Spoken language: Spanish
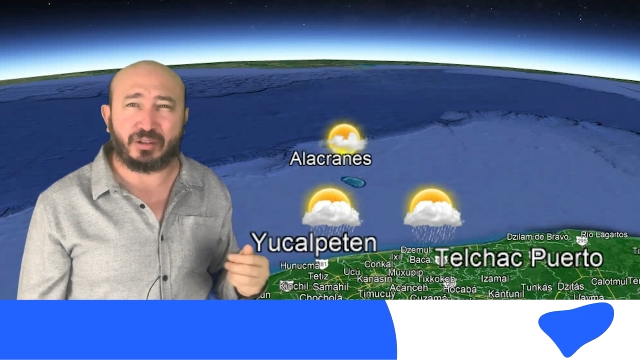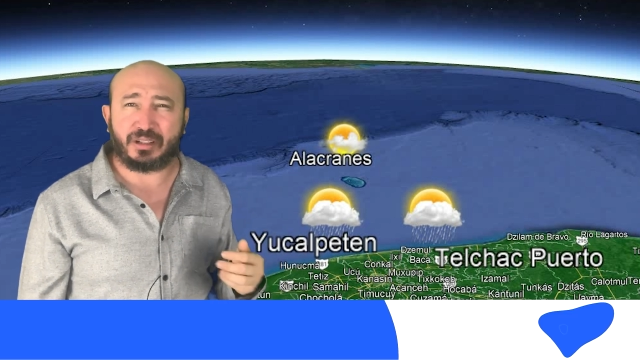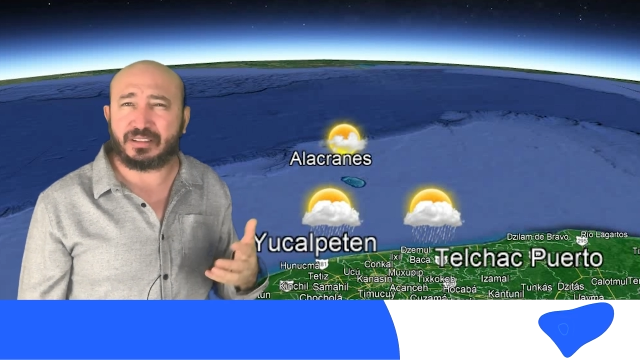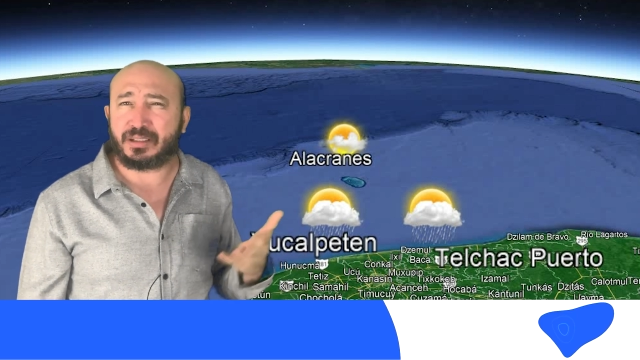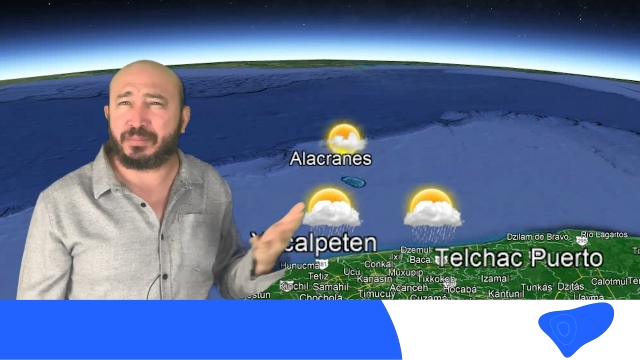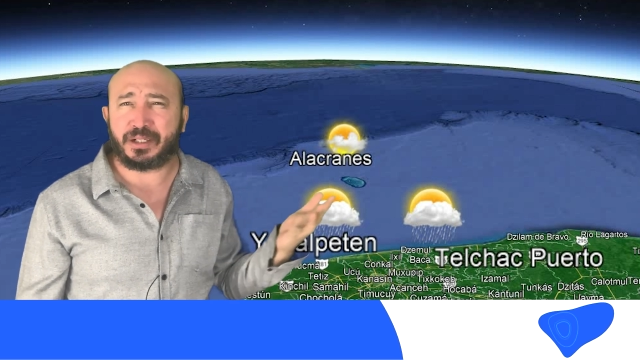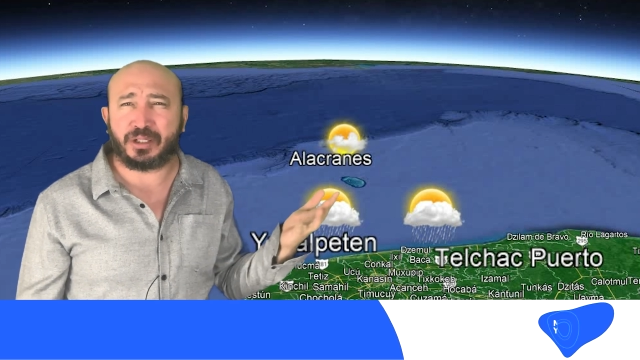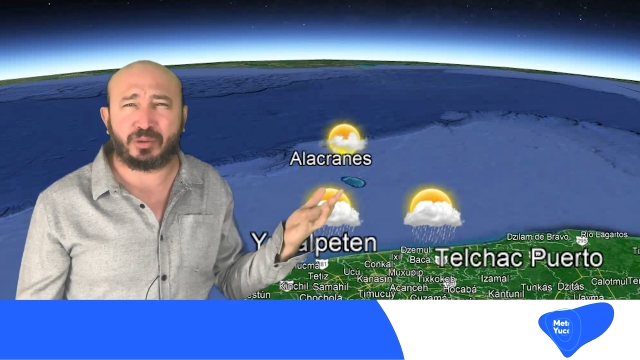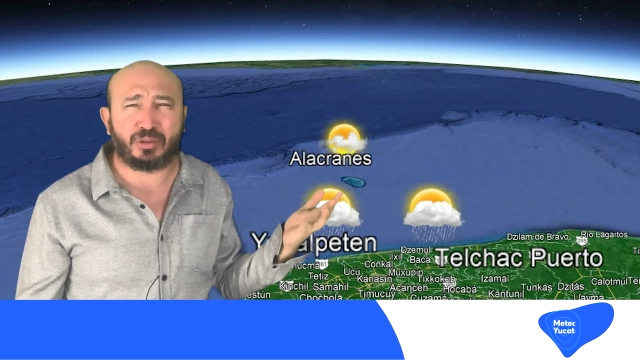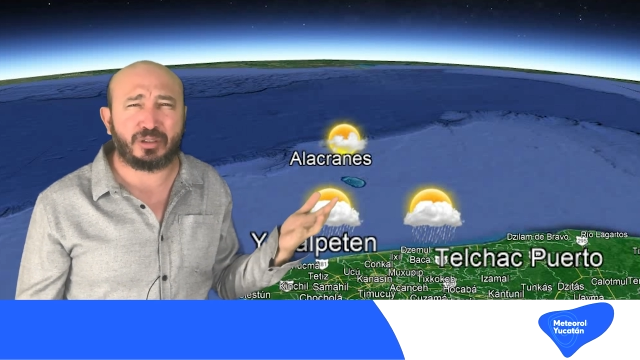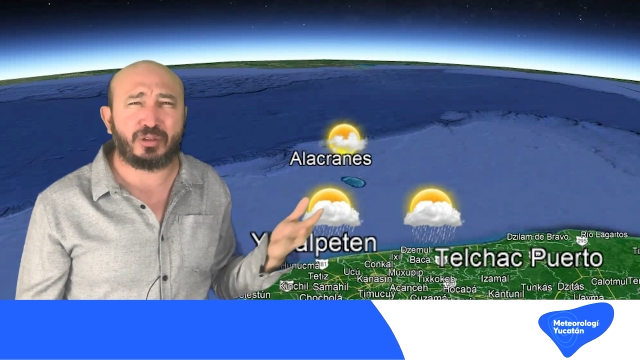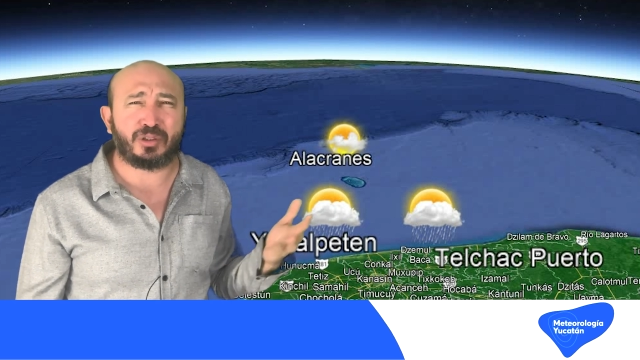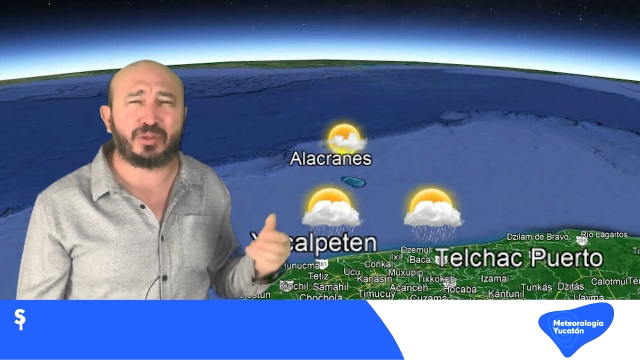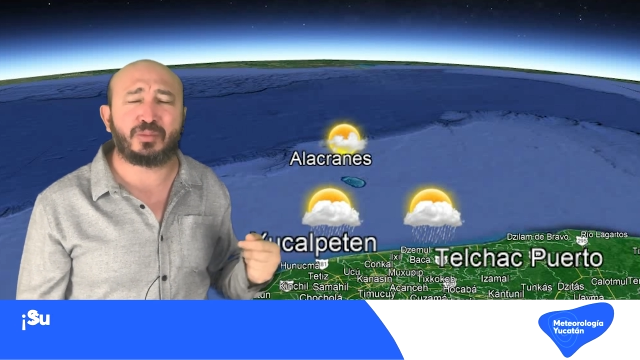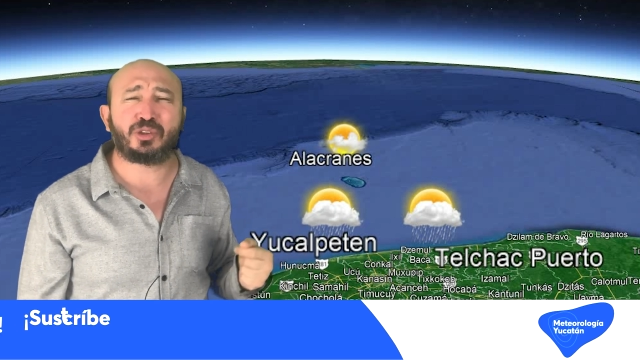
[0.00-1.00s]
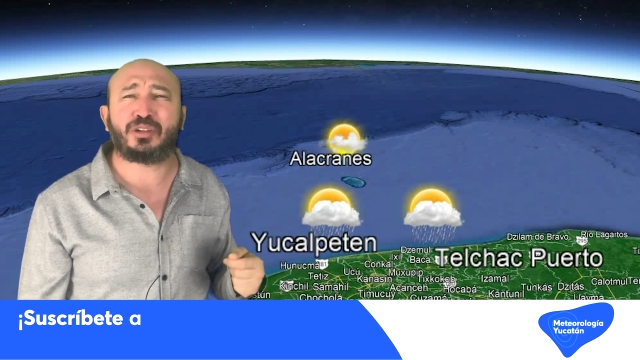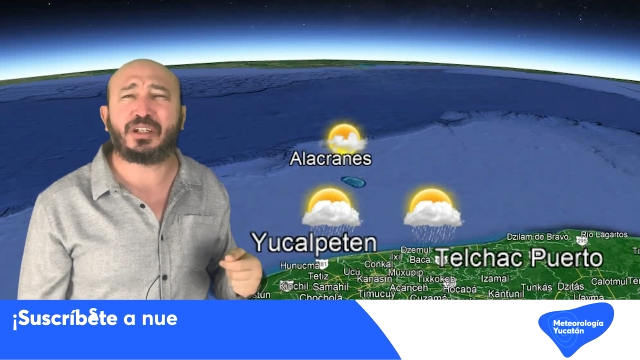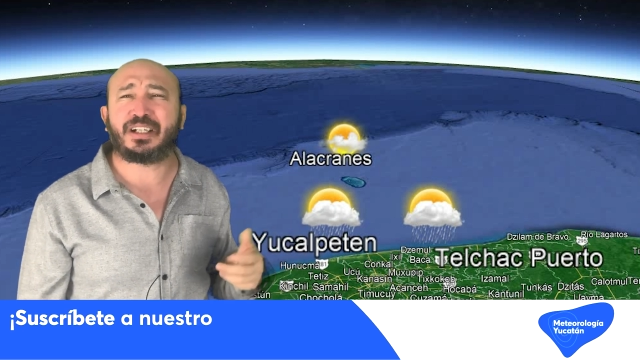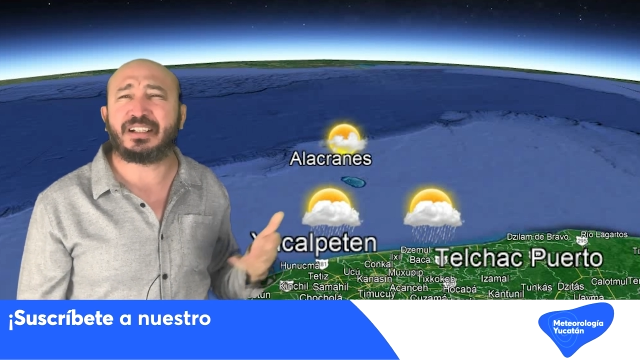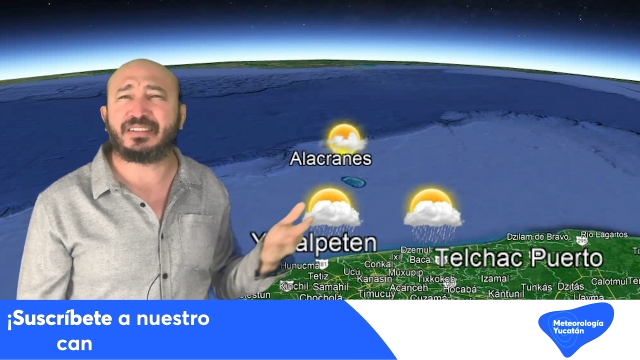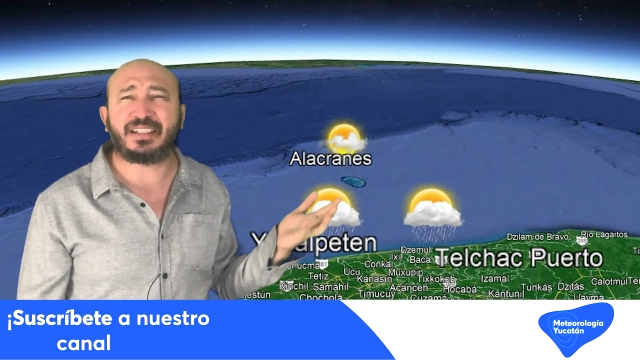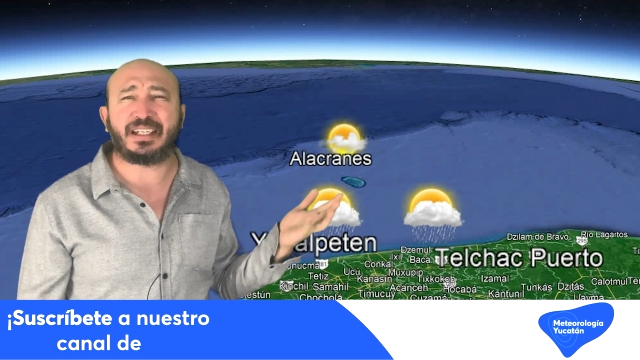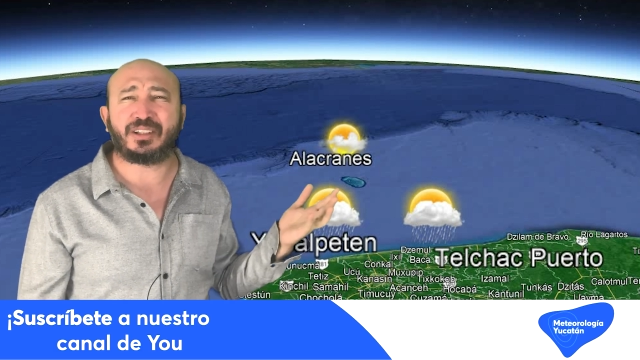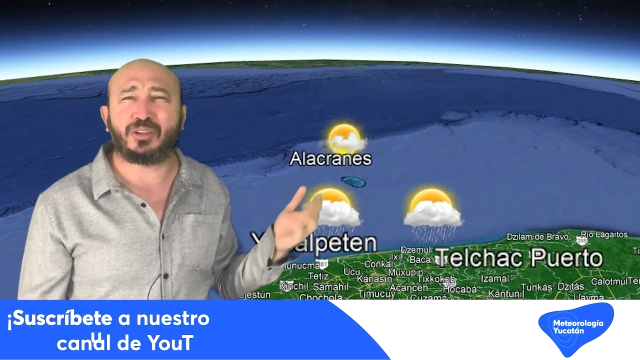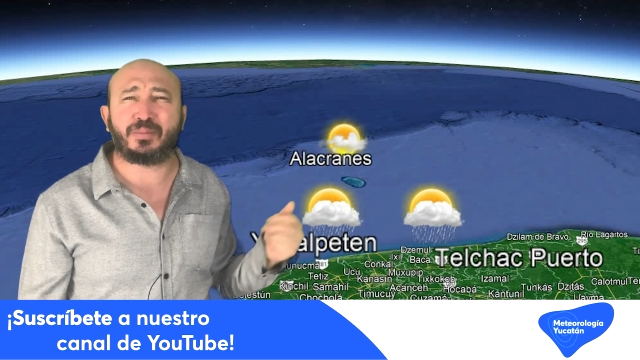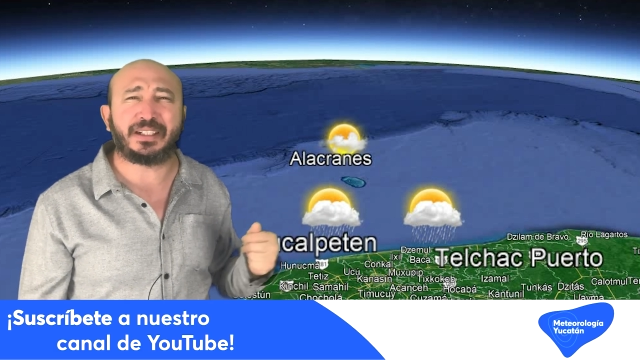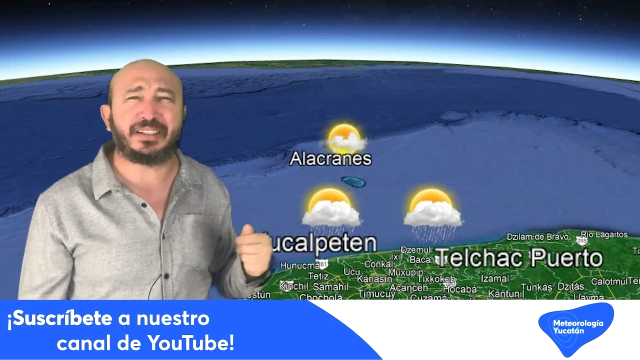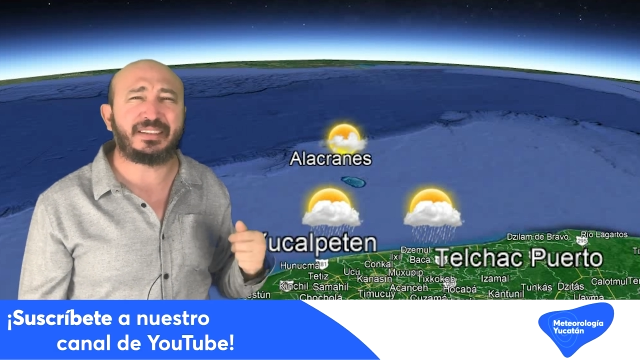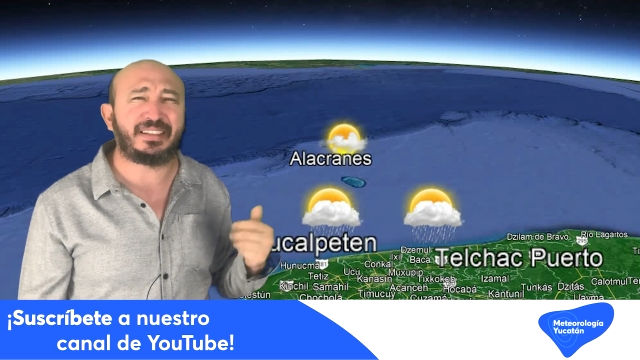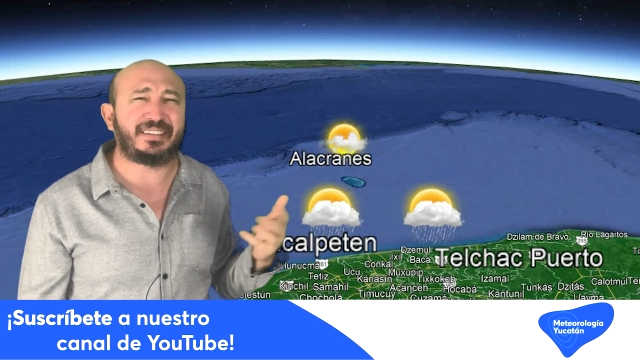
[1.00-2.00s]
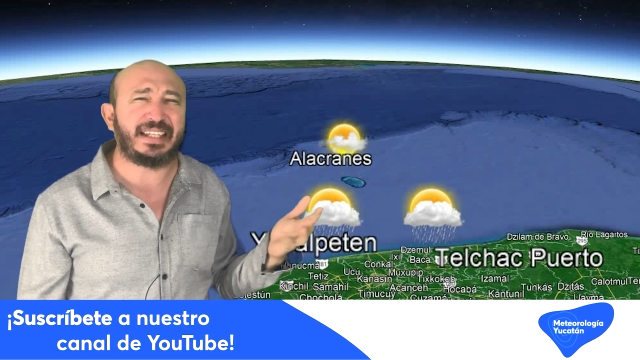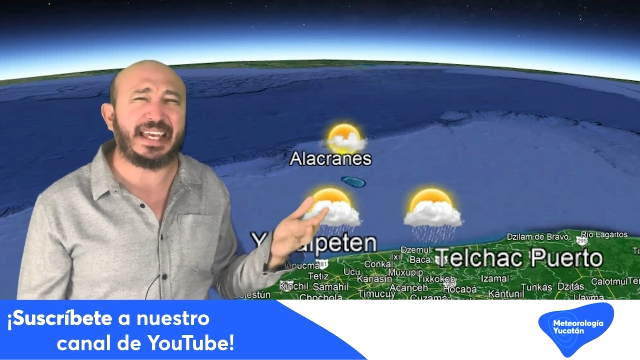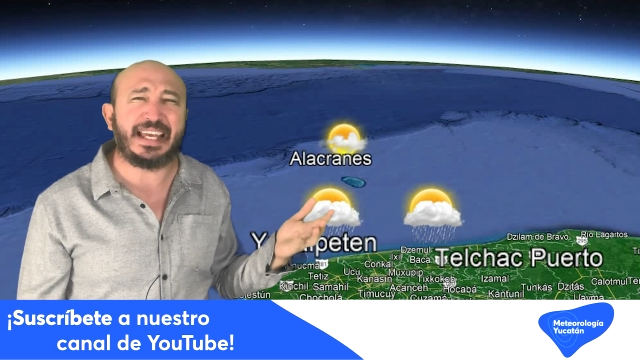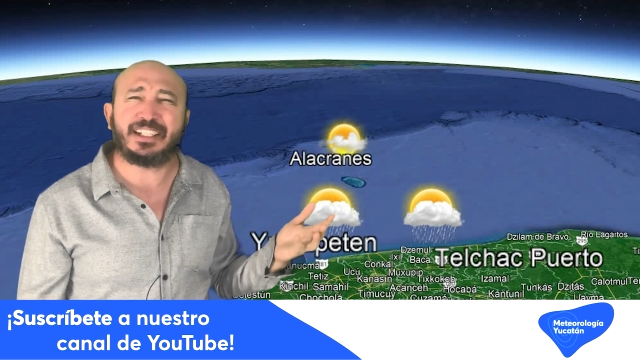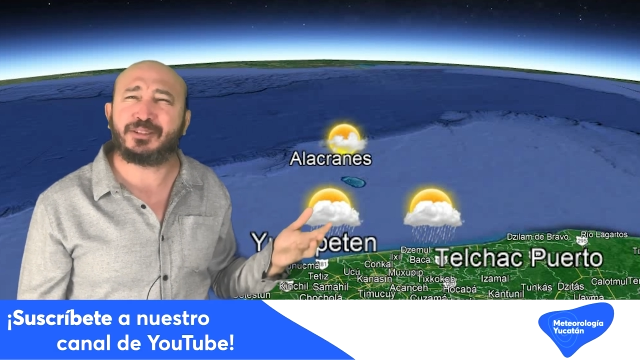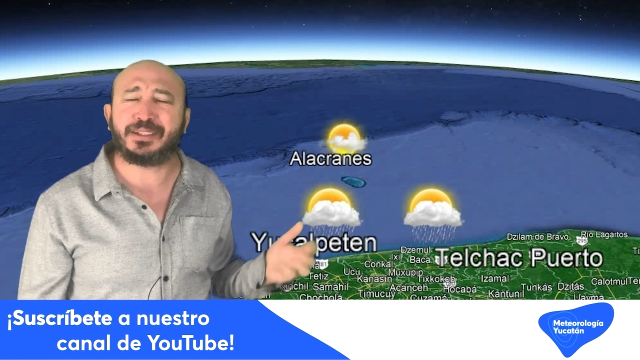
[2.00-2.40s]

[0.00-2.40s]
las temperaturas cuando mucho alcanzando 26,